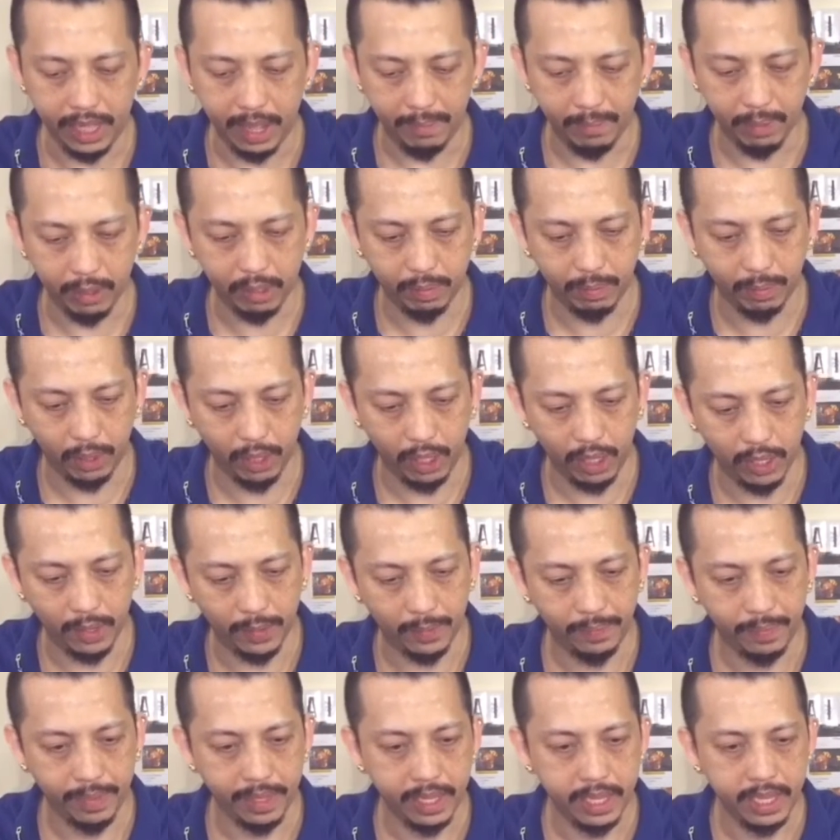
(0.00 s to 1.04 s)
Tapos
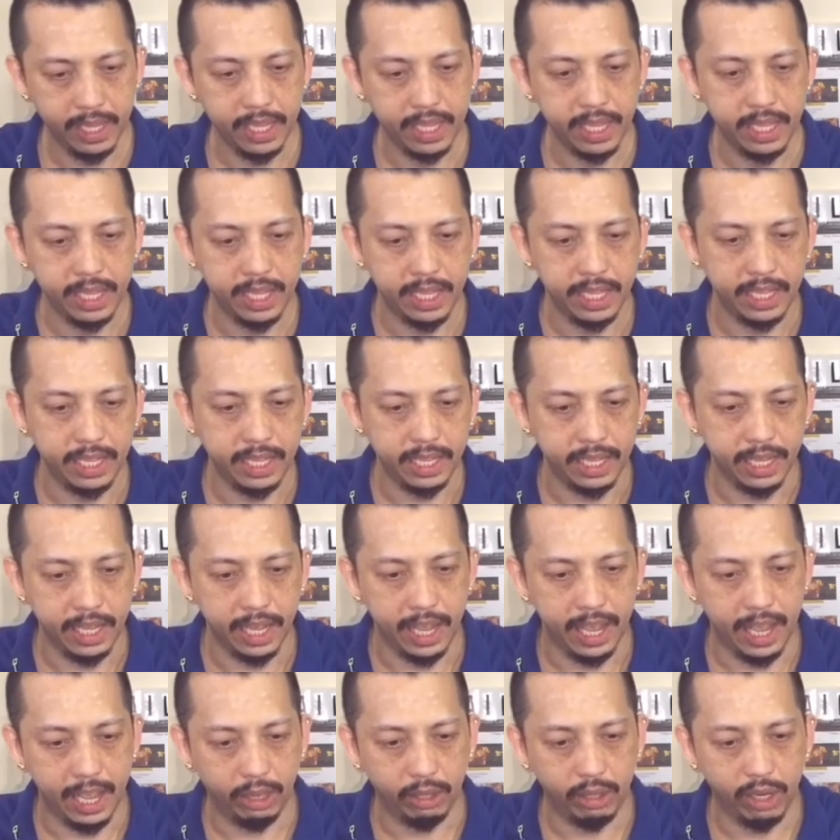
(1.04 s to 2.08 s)
po,
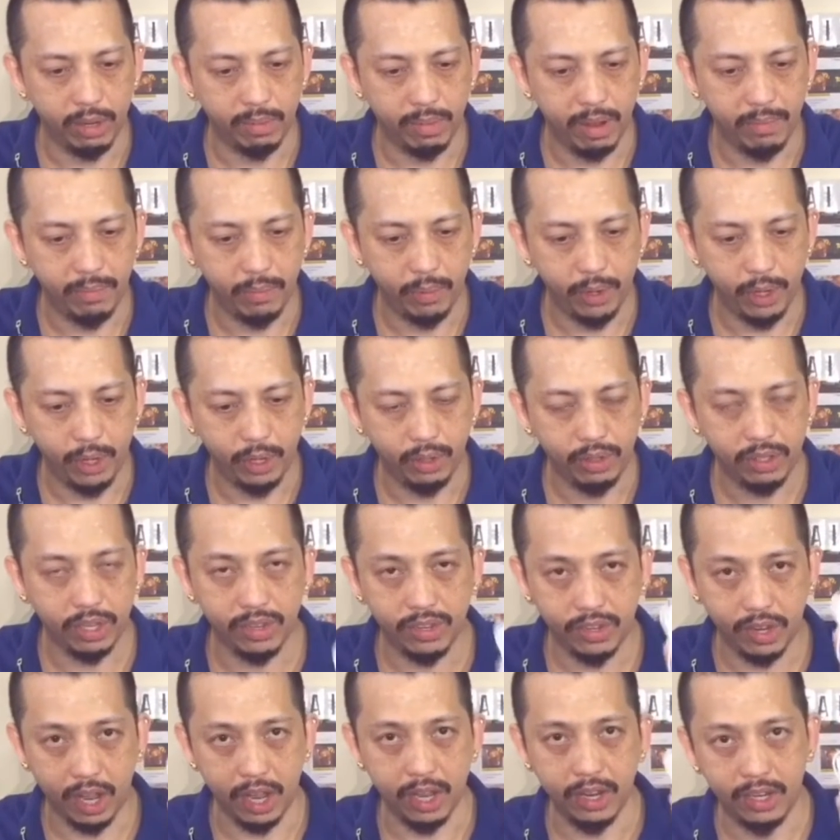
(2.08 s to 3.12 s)
ito naman po yung
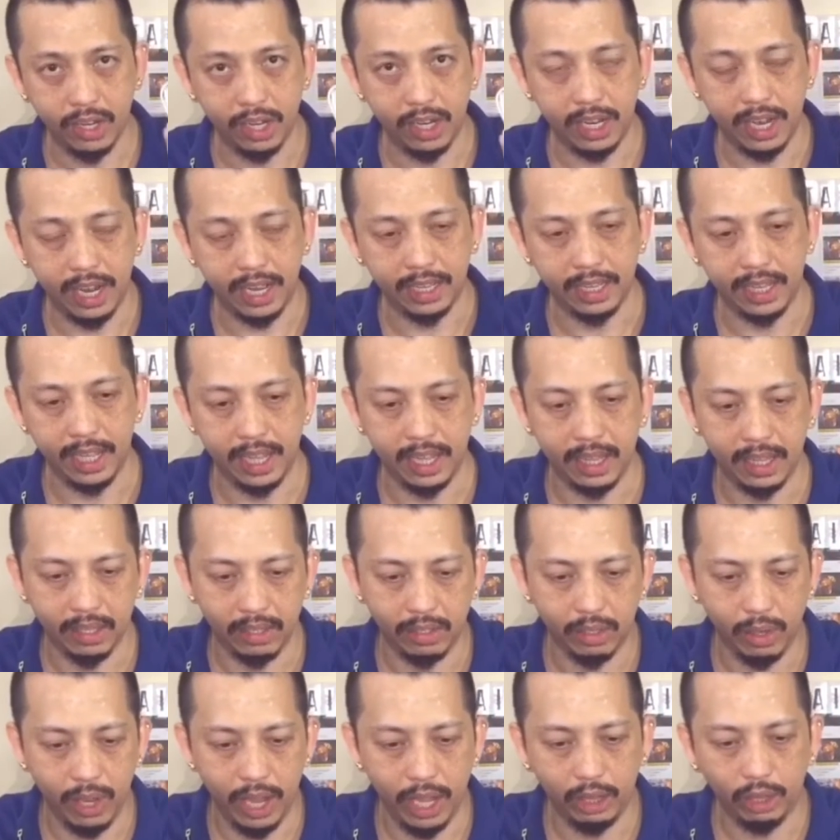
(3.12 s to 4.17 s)
sa charger natin.
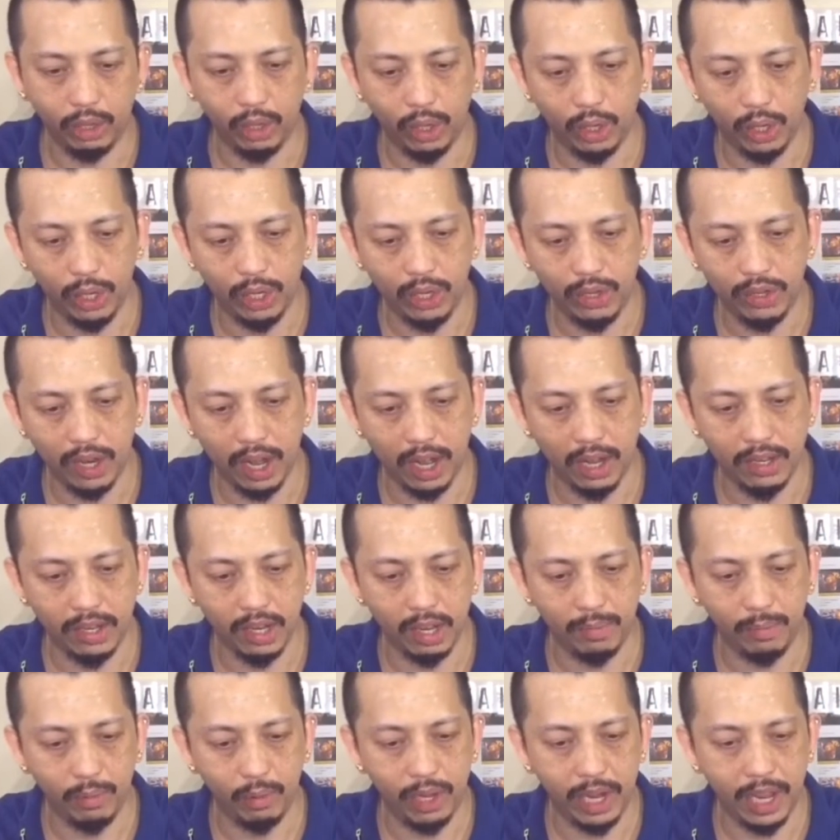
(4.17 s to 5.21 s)
So, ito, yung
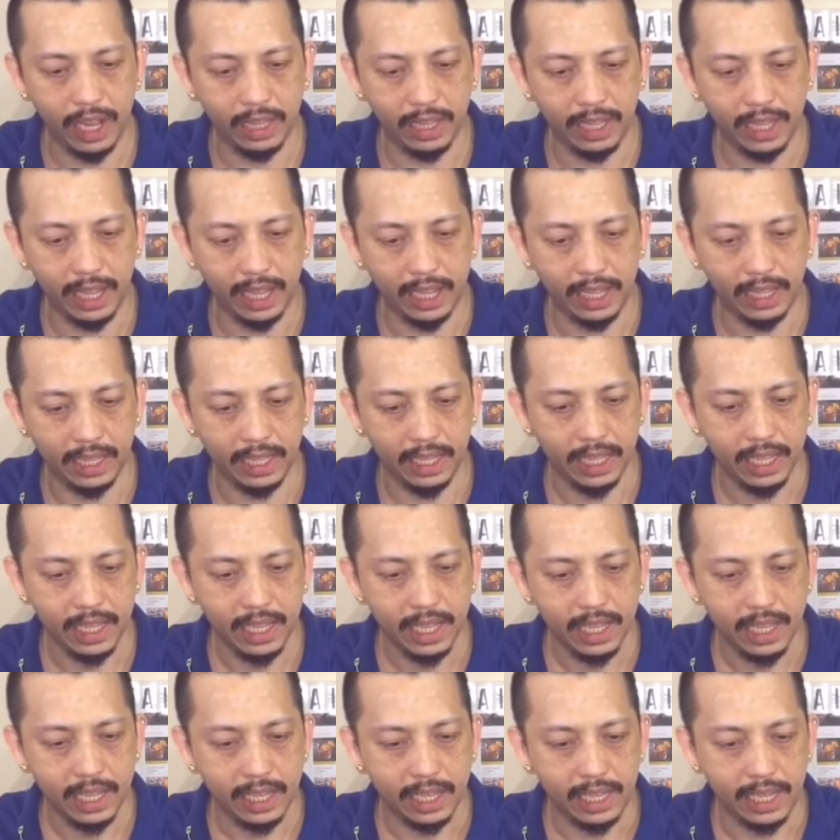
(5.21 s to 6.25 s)
charger po natin,
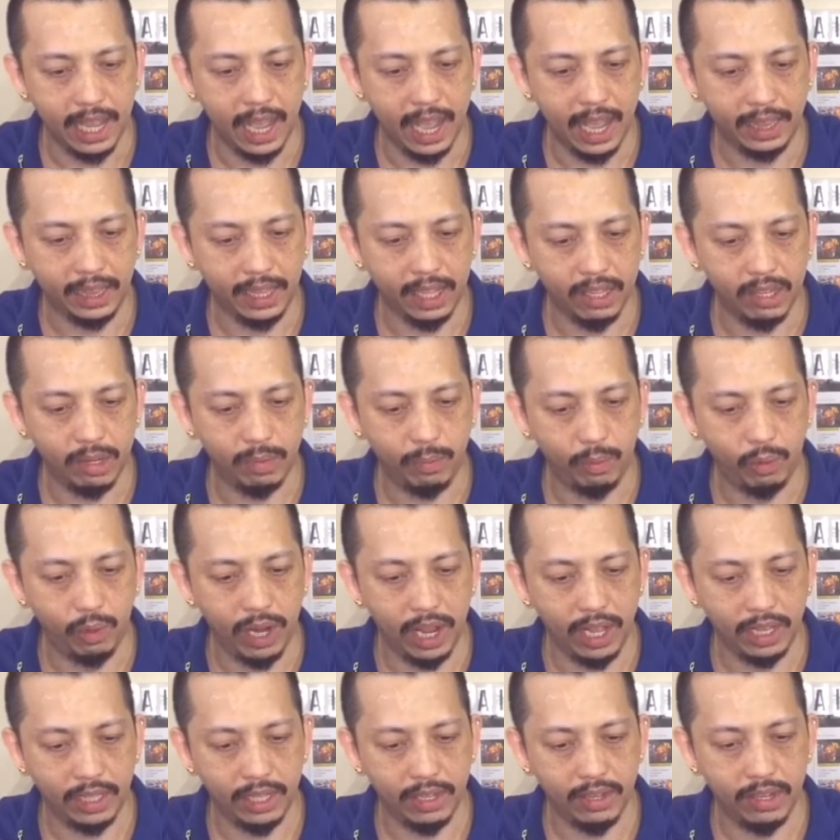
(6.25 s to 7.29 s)
i-attach po
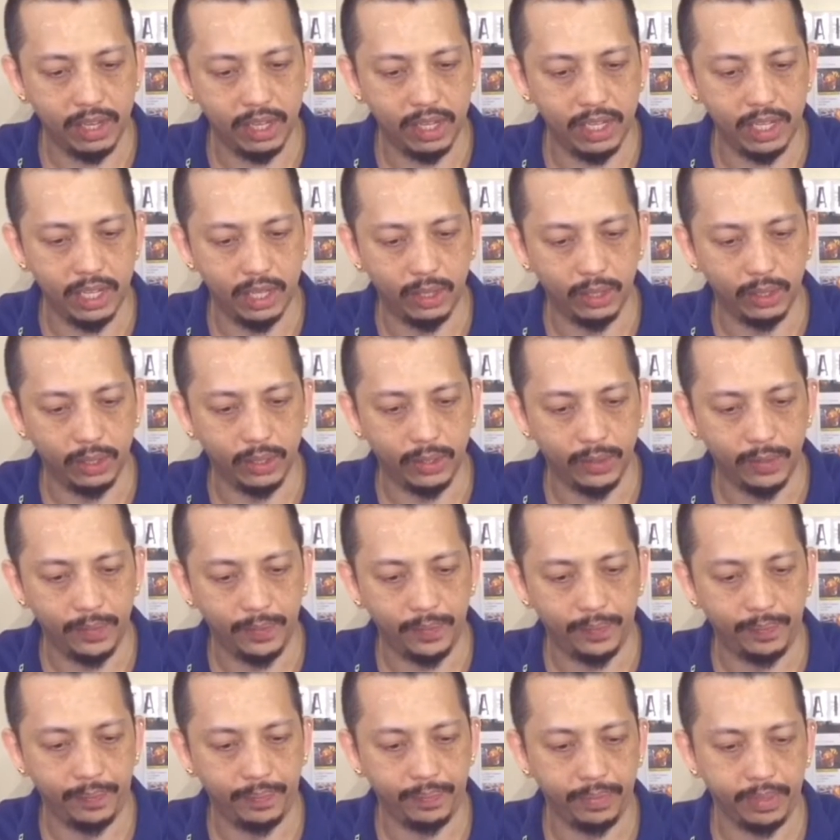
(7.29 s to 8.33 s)
natin siya dito.
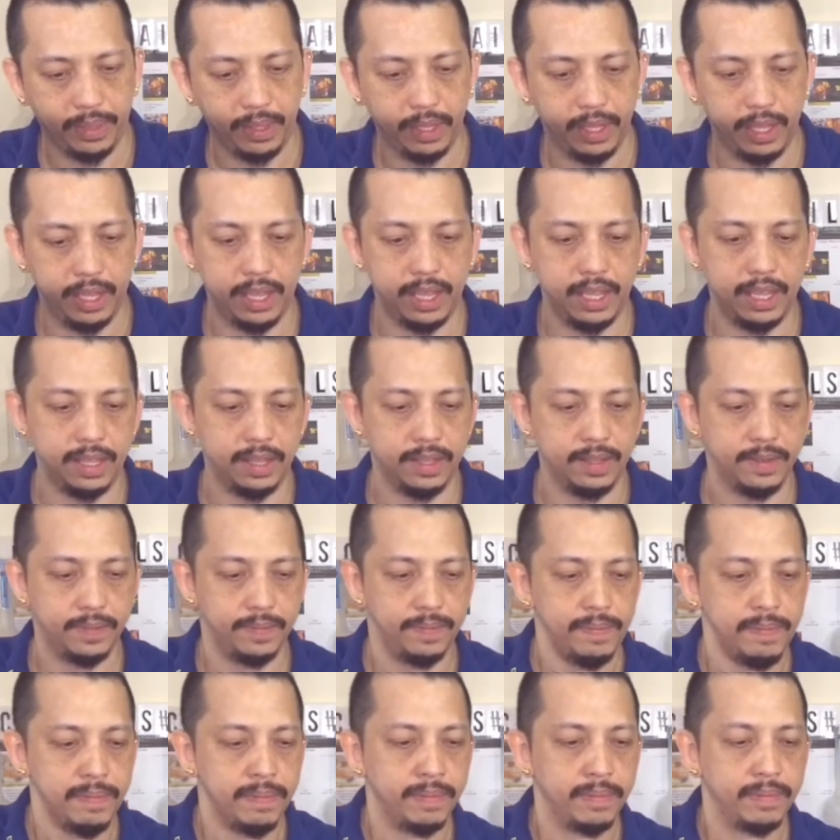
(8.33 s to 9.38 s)
Ayan.
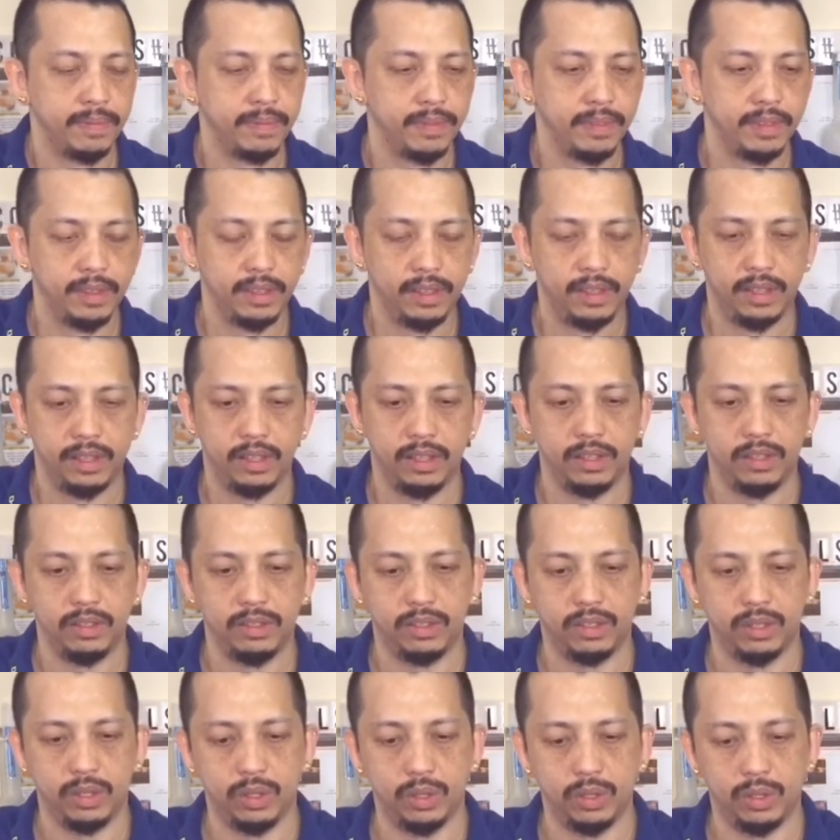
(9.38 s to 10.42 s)

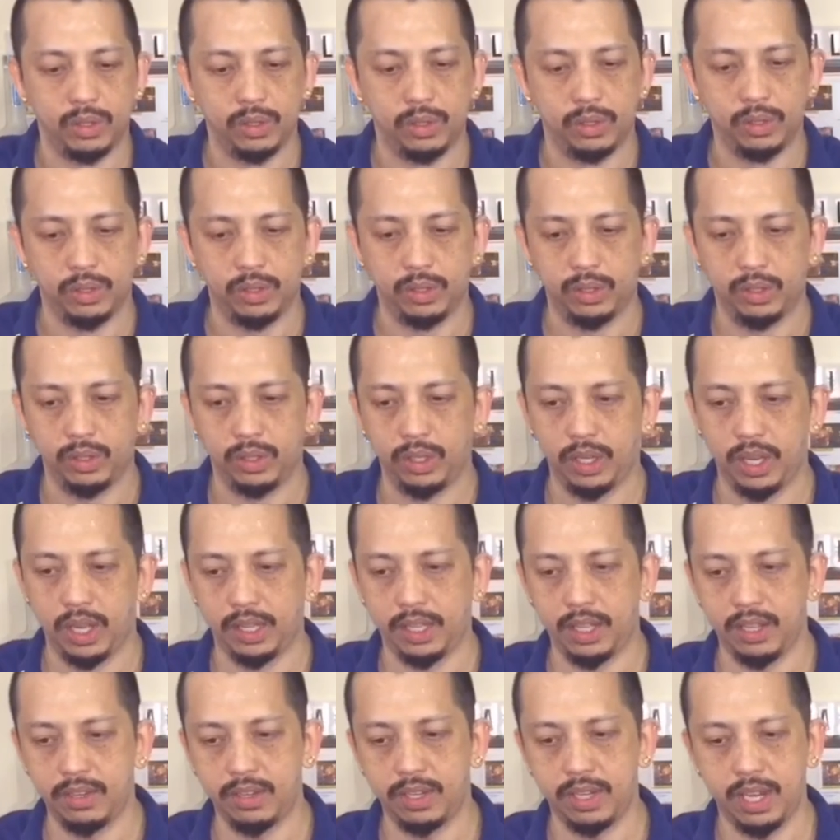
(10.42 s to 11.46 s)
So,
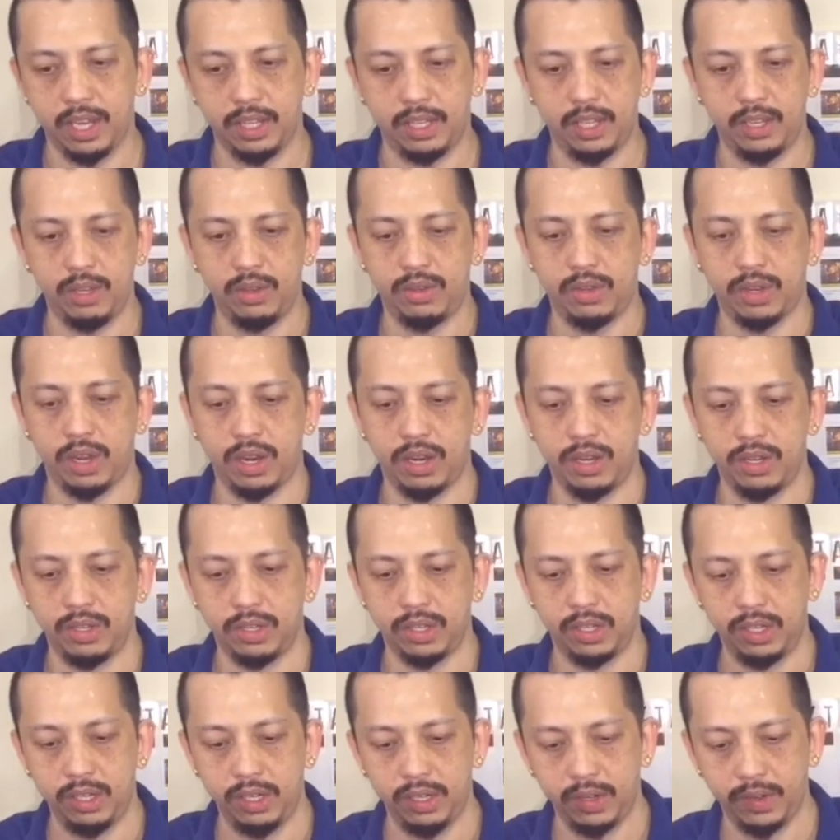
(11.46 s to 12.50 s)
attach natin yung
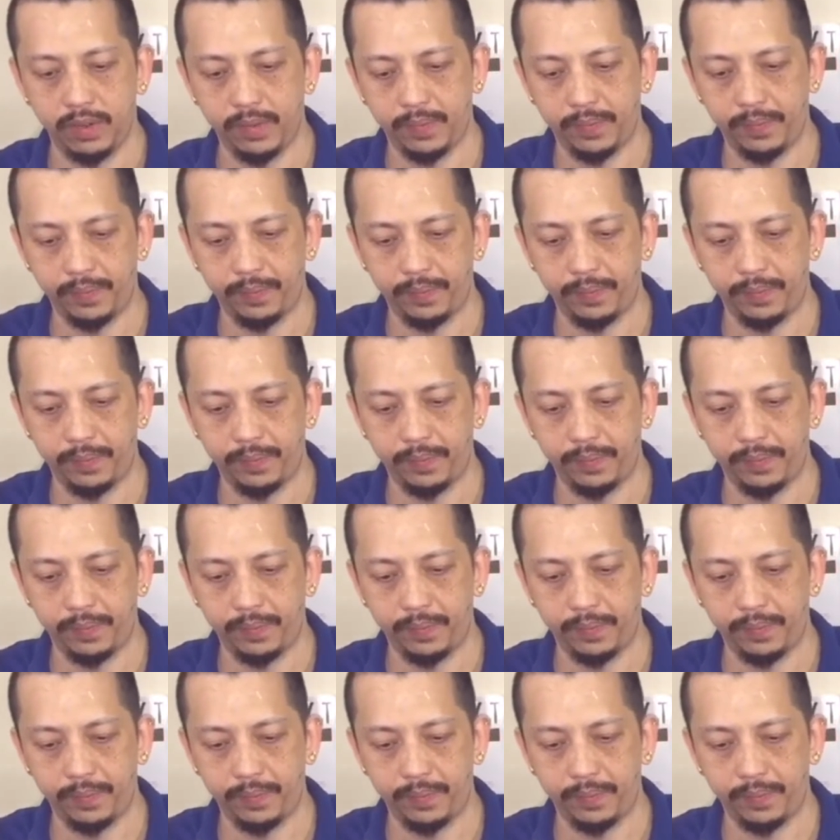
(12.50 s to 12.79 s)
charger.